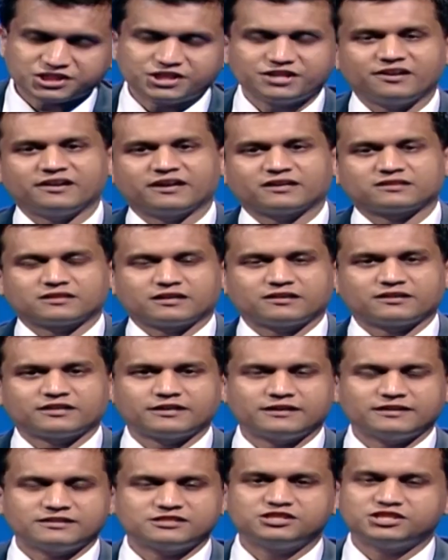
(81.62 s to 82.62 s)
শিরিন
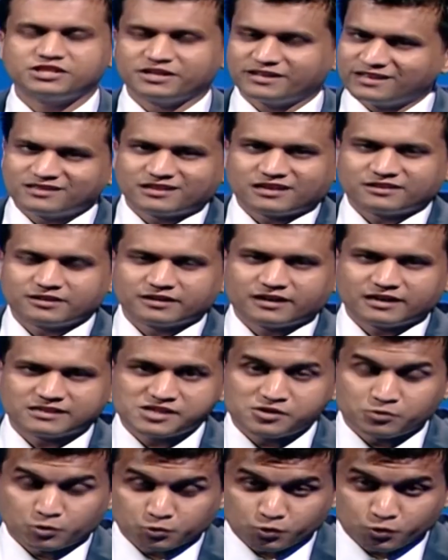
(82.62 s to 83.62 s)
আক্তারকে চেনেন তাদের কাছে
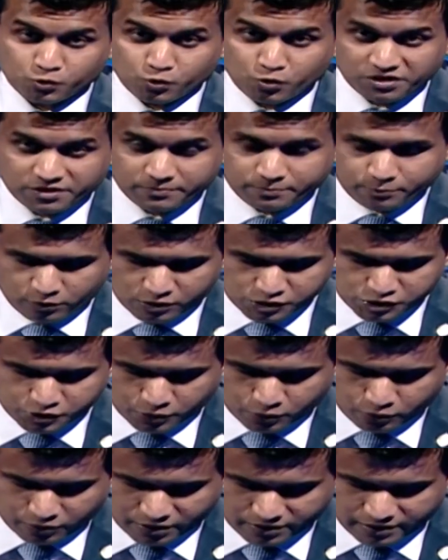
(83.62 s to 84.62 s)
নতুন করে পরিচয়
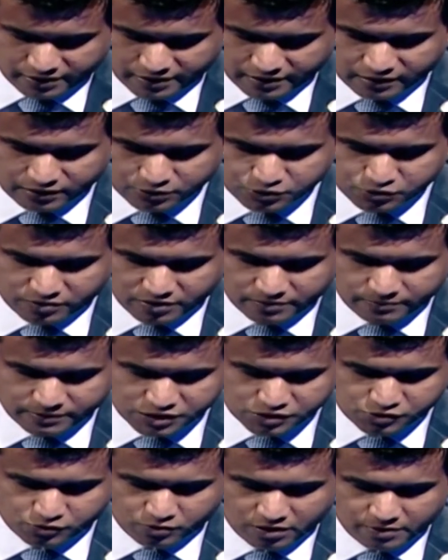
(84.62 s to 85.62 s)
করিয়ে দেওয়ার কিছু নেই
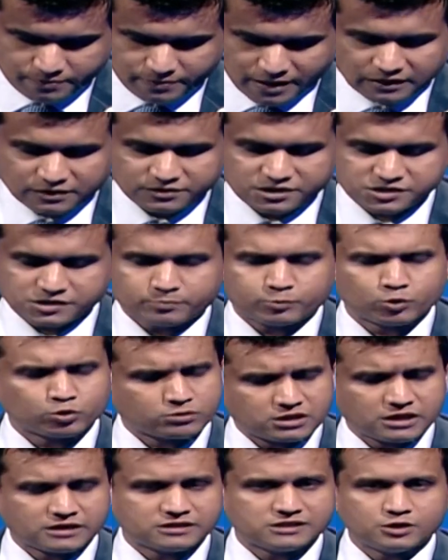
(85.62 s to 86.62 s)
বিশেষ করে বাংলাদেশের
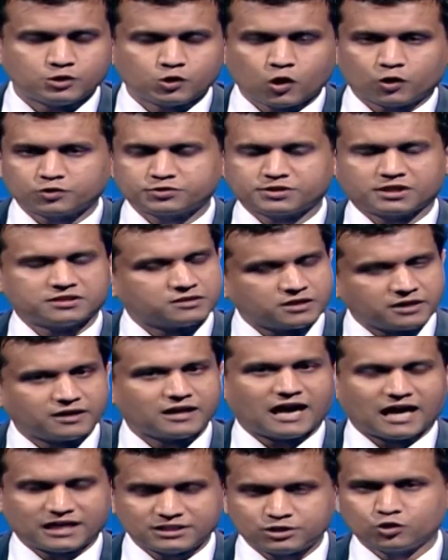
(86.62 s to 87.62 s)
প্রত্যেকটি গণতান্ত্রিক
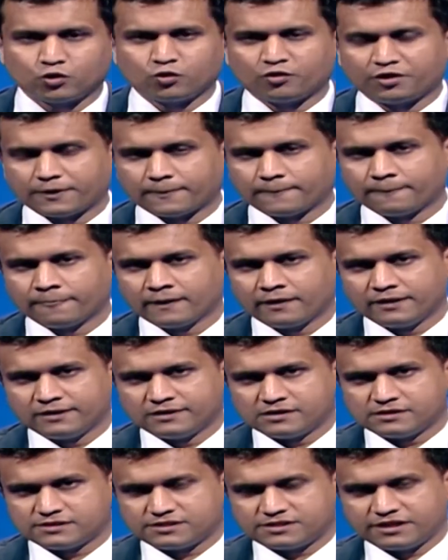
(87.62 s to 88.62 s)
আন্দোলনে
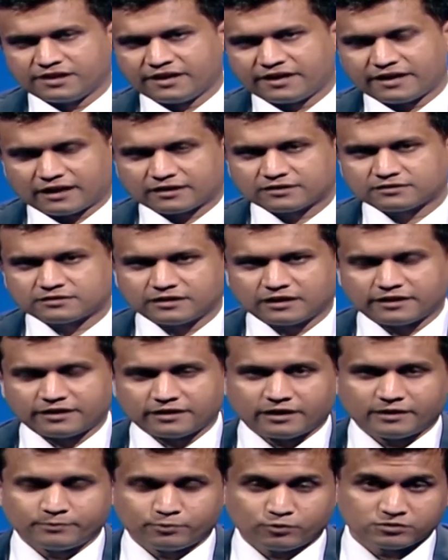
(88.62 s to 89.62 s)
শেরিন আক্তার
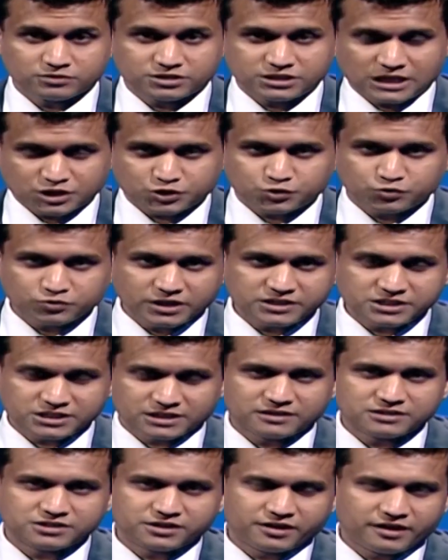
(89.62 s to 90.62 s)
এবং জাসদের
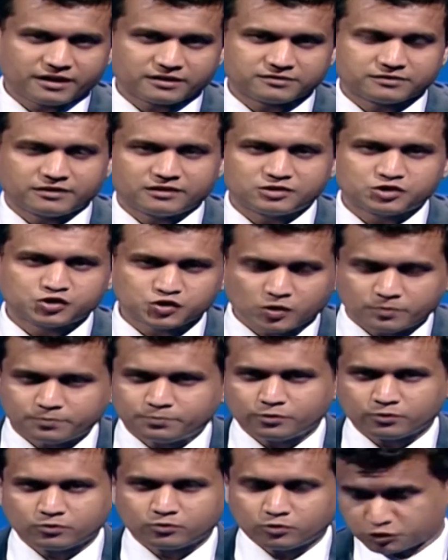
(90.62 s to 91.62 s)
সাথে শেরিন আক্তারের
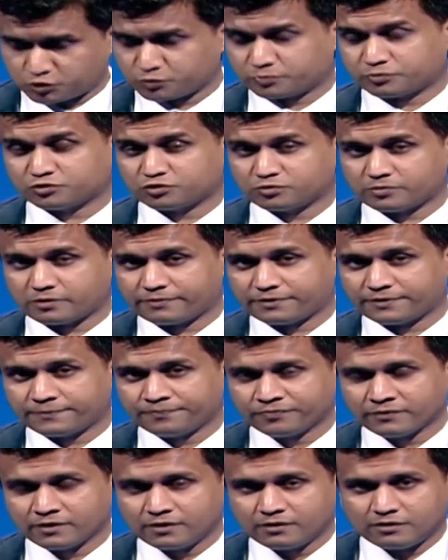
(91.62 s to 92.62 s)
সম্পর্ক অতপ্রতভাবে
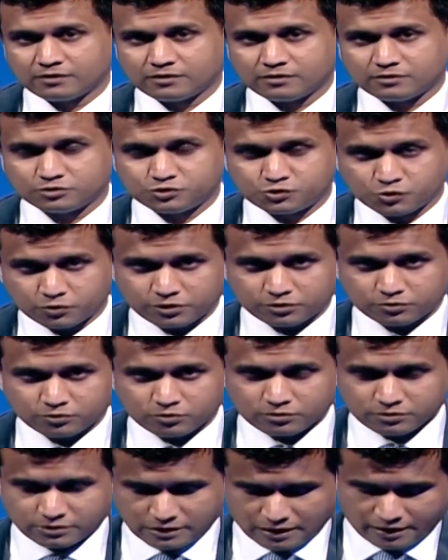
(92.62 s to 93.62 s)
জড়িত
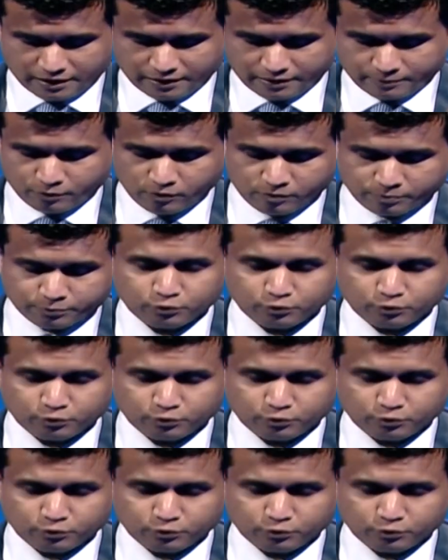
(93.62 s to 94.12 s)
এবং